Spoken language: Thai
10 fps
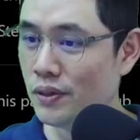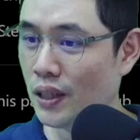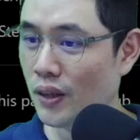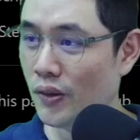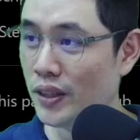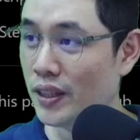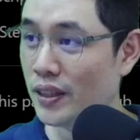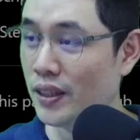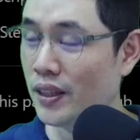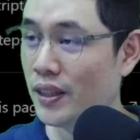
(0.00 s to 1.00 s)
อ่าโอเค
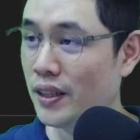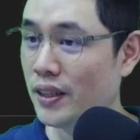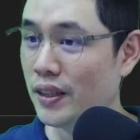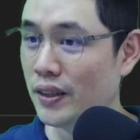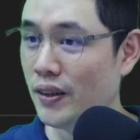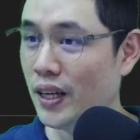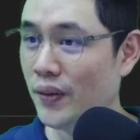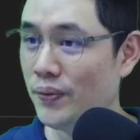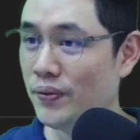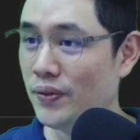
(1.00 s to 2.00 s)
ก็รับ
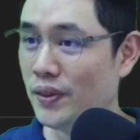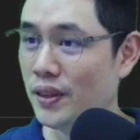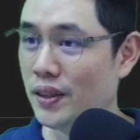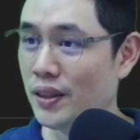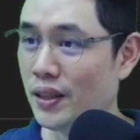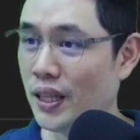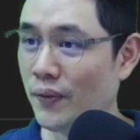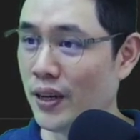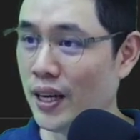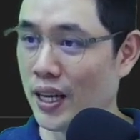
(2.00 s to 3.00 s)
รับ
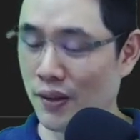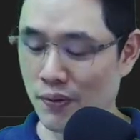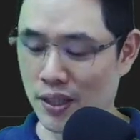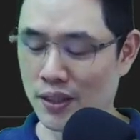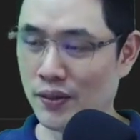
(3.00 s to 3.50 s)
พารามมา